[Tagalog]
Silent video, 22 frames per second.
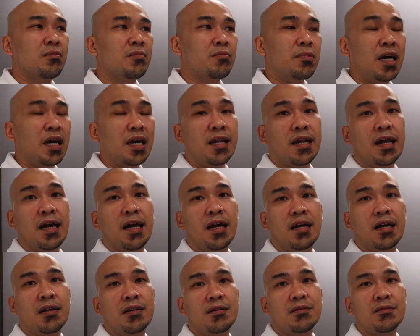
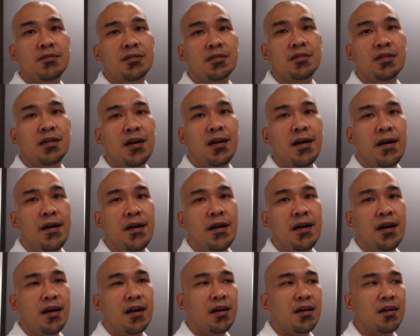parang
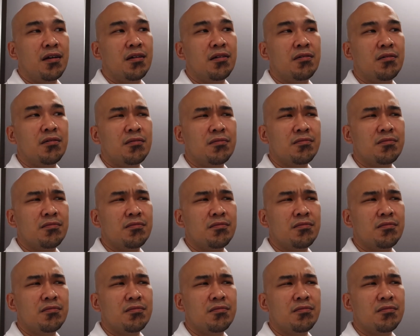uh,